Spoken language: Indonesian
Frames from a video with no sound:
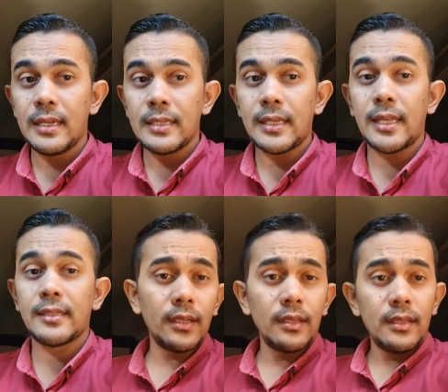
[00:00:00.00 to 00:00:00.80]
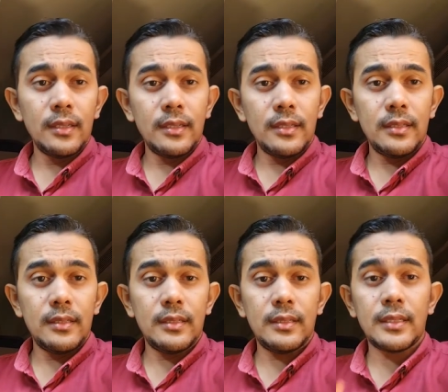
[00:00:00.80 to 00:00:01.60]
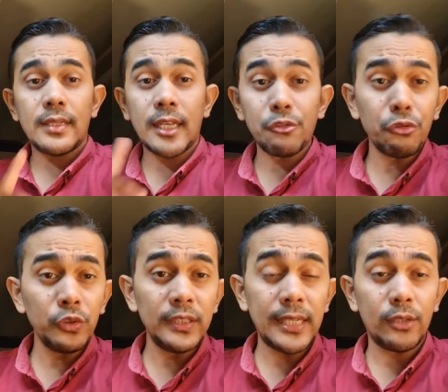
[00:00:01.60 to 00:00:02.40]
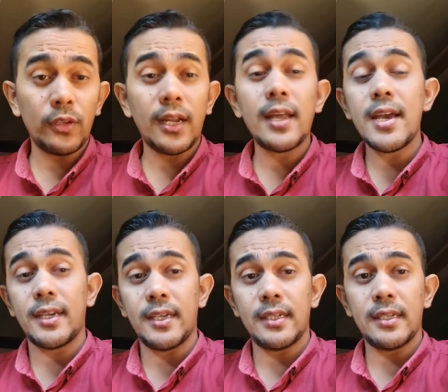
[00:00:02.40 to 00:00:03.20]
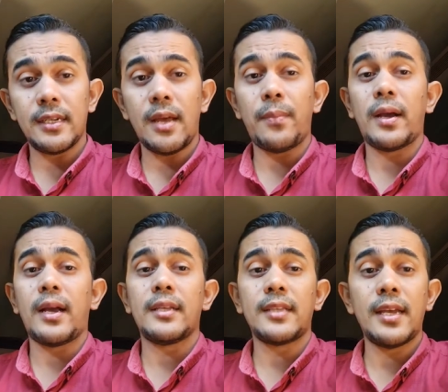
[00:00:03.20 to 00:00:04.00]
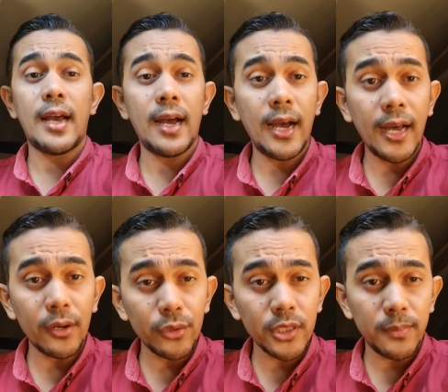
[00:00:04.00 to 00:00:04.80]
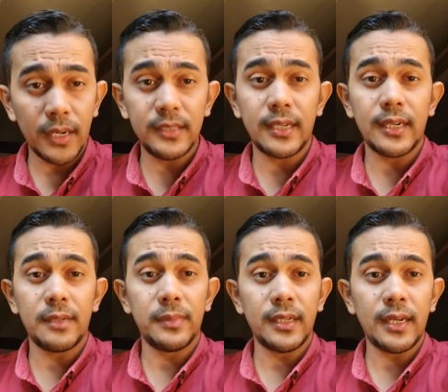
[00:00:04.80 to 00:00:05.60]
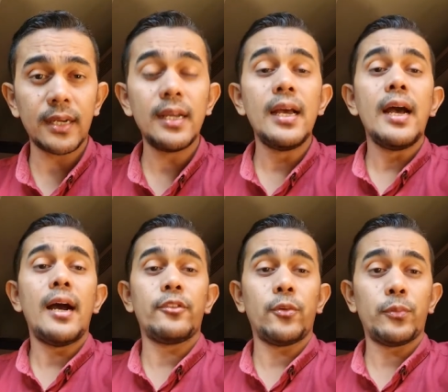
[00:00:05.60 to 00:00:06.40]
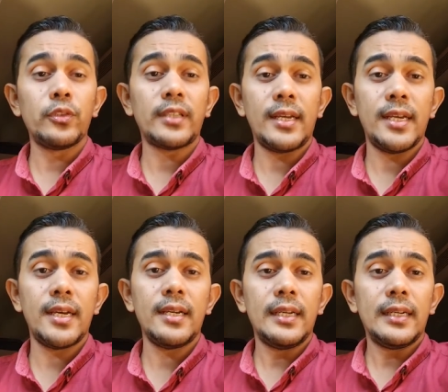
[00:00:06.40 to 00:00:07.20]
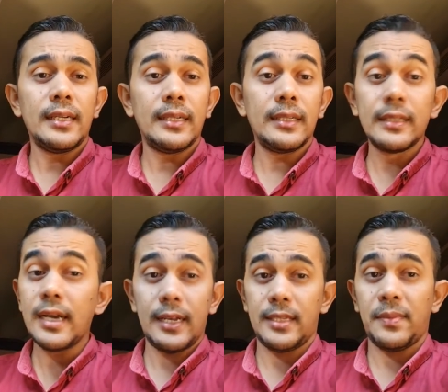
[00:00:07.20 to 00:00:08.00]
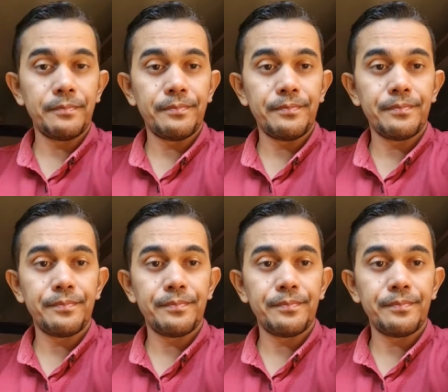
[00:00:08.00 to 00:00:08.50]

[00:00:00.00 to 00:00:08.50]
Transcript: Salah satu Salah satu kuncinya itu adalah yakin apakah saya harus belajar dengan benar ataupun saya e, enggak sama sekali.